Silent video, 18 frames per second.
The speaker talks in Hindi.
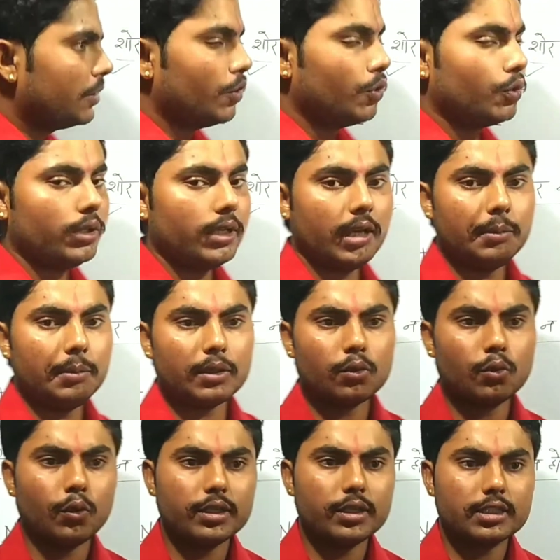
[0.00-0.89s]
क्योंकि हमें
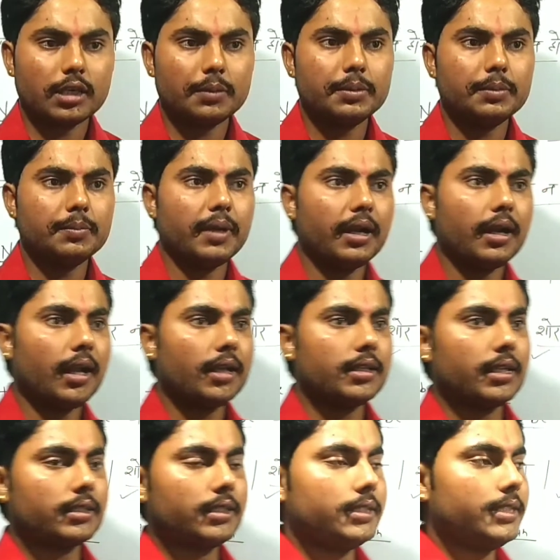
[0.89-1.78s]
कोई सा भी वर्ड आ
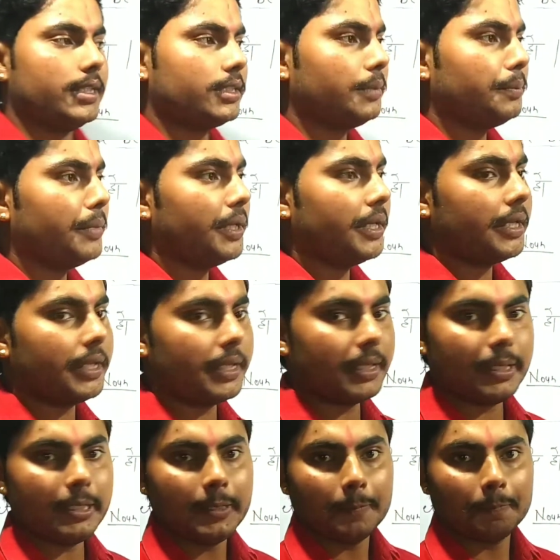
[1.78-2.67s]
सकता है जैसे
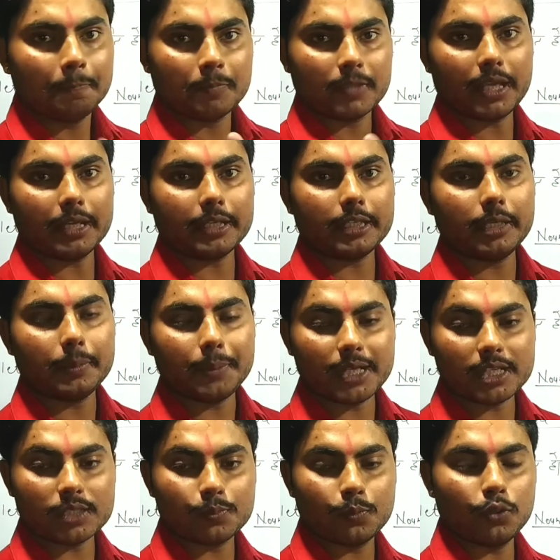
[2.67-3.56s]
मेरे घर के
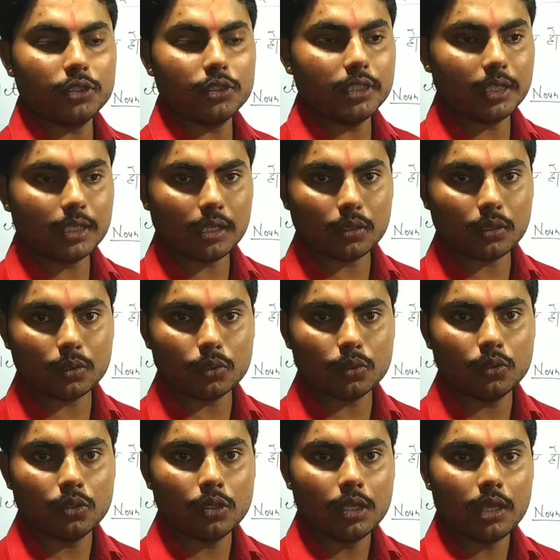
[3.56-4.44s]
पास पुलिया ना
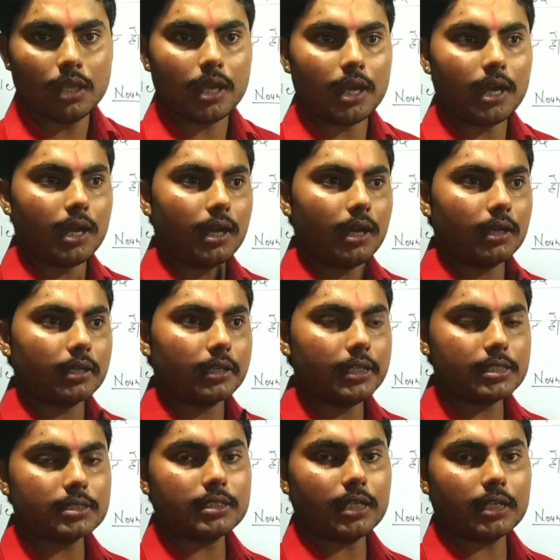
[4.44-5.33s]
हो
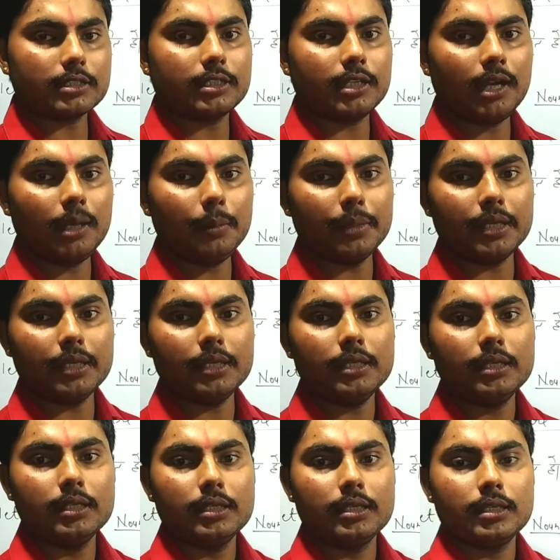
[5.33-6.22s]
इस कक्षा
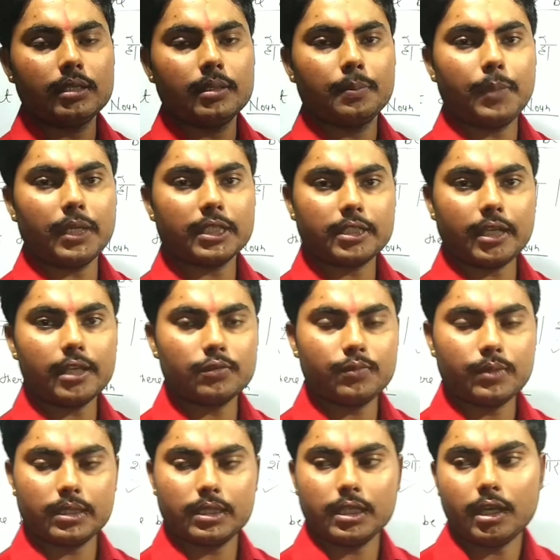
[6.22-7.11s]
में
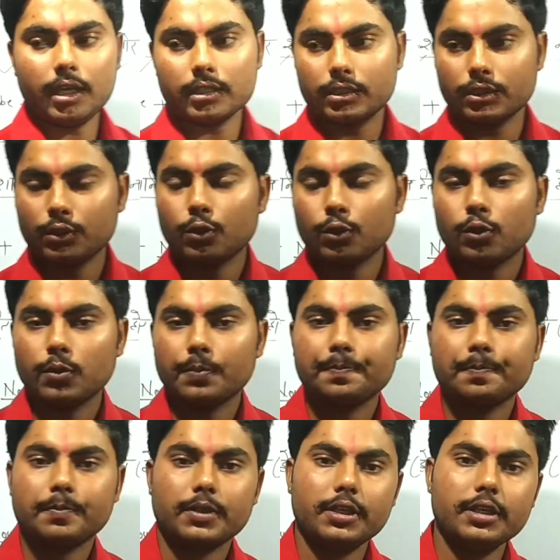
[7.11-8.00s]
पचास विद्यार्थी हो
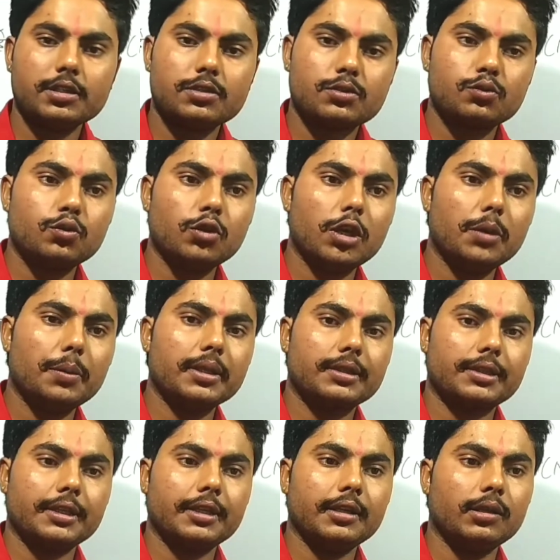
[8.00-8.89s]
इस कुएं
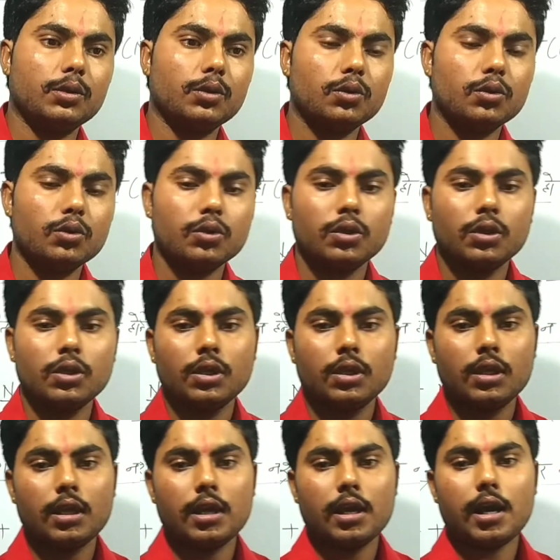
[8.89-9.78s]
में तेल हो
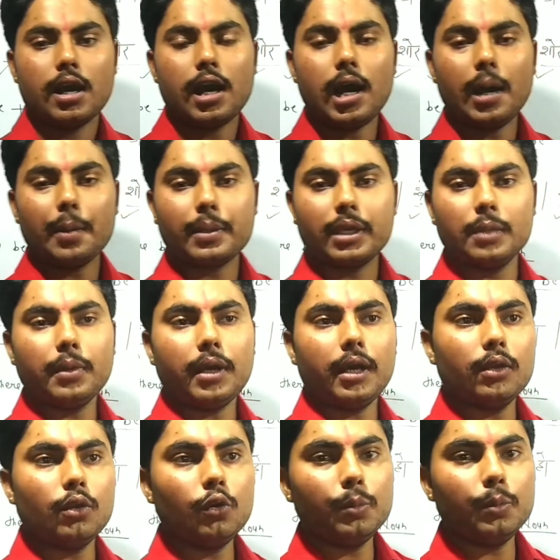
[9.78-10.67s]
आपके
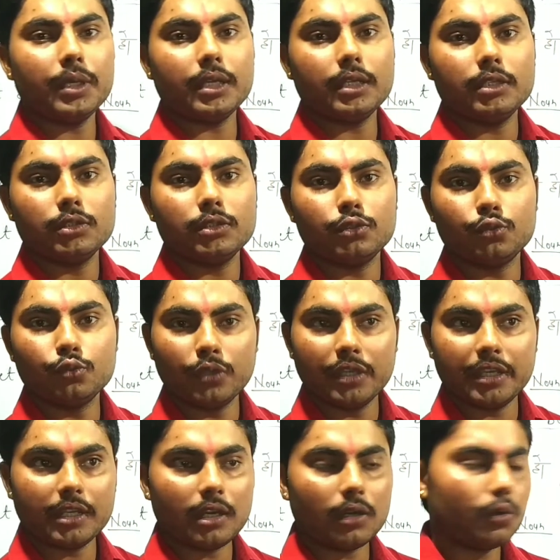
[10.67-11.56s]
बालों में
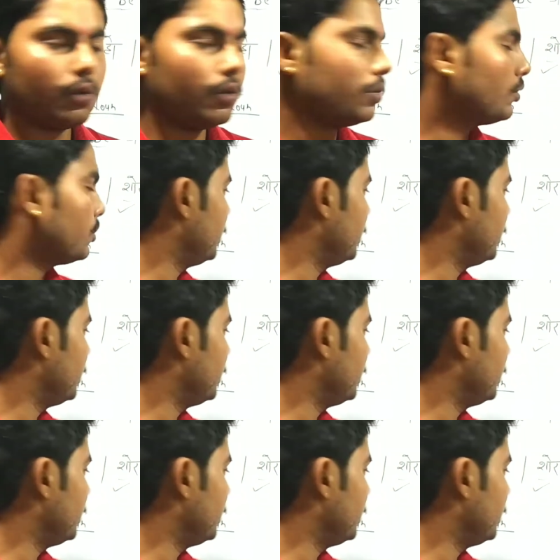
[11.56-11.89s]
जुए ना हो